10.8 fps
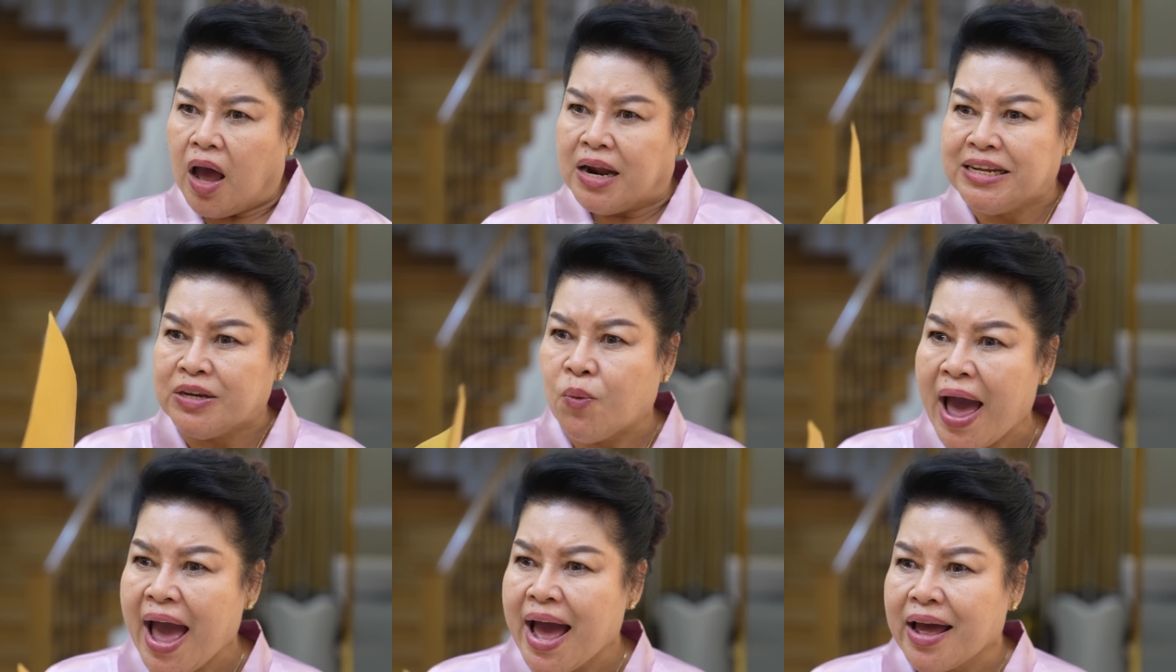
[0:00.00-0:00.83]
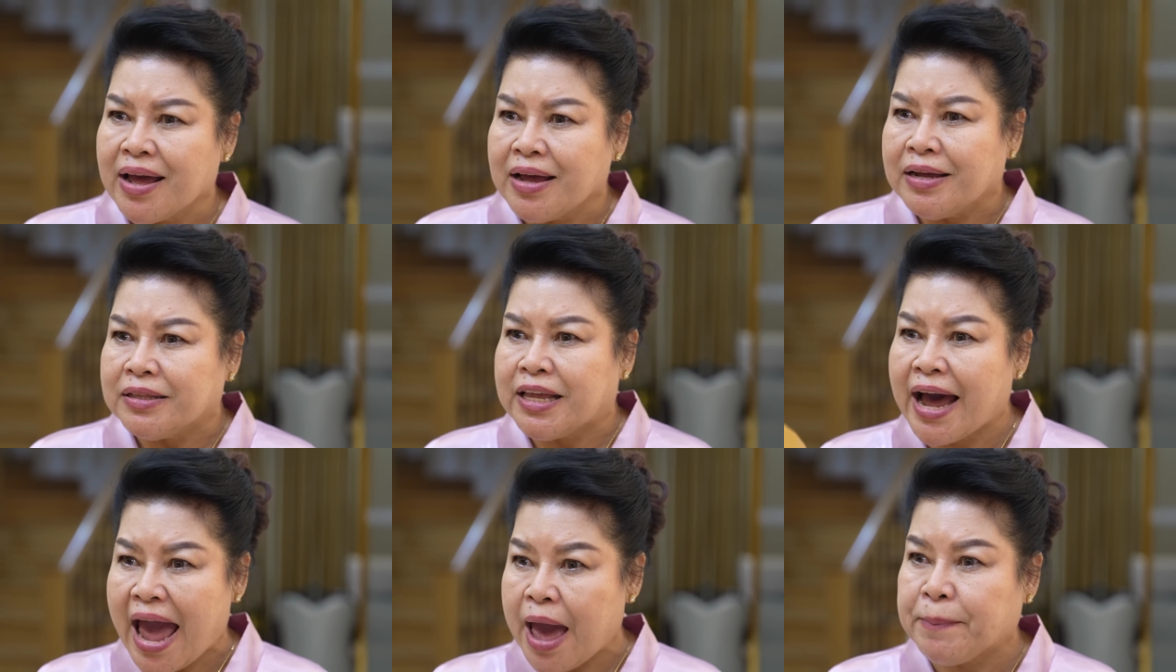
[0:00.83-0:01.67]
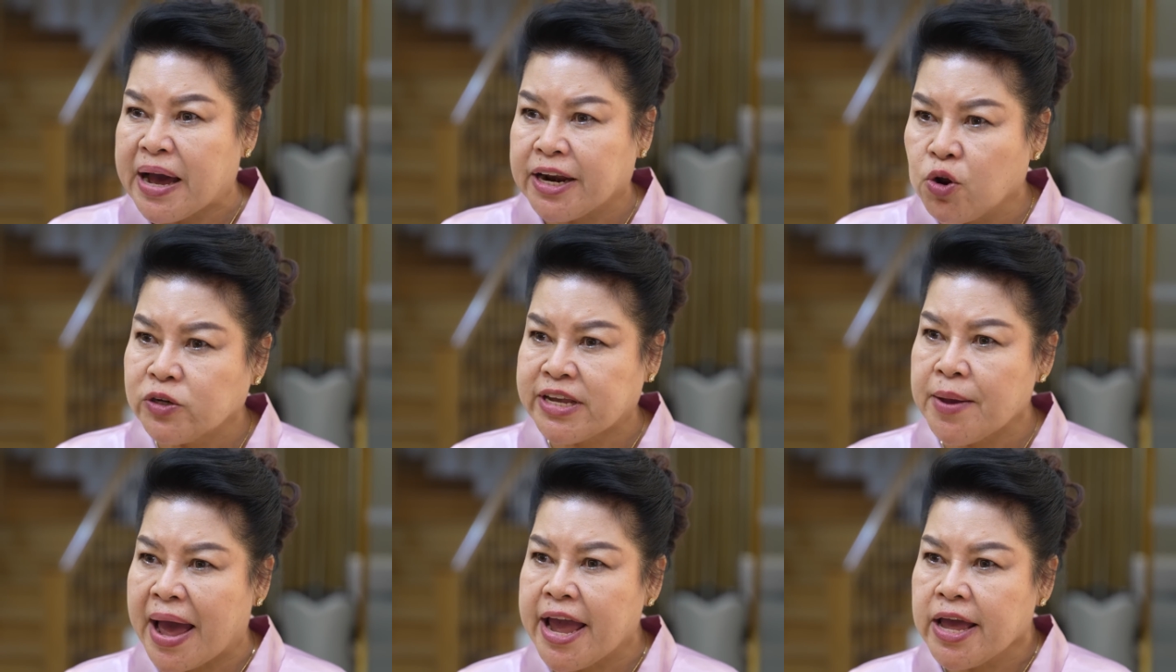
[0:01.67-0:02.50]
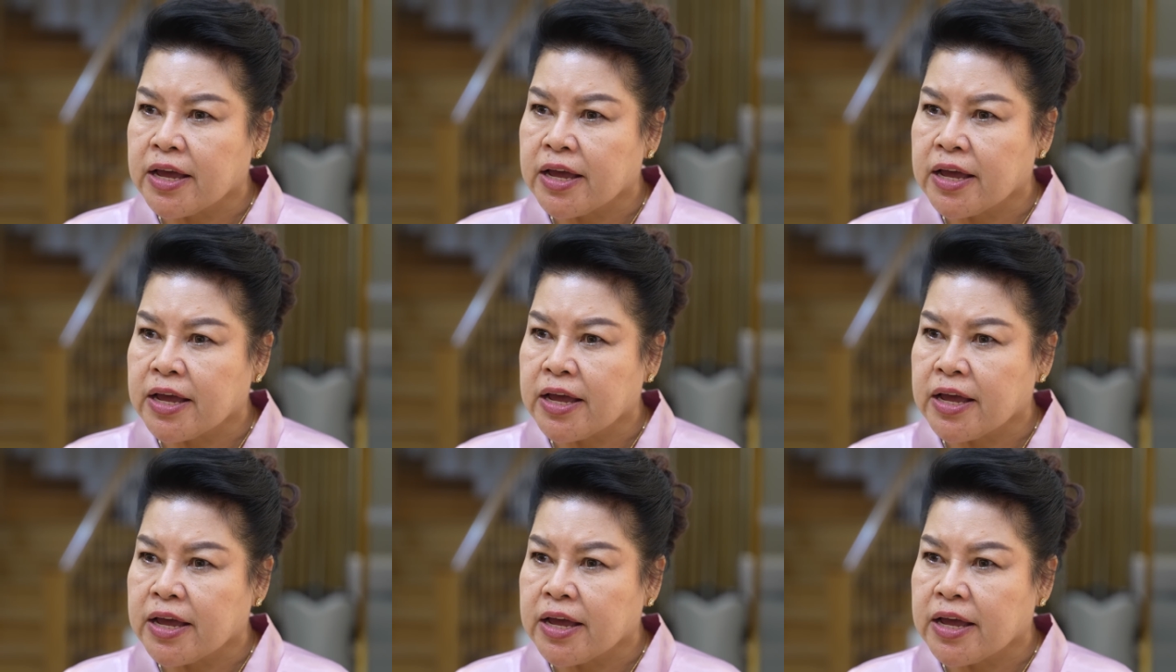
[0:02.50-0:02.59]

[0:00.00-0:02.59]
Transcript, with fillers: หรือว่าเธอแอบเปิดดูใช่ไหม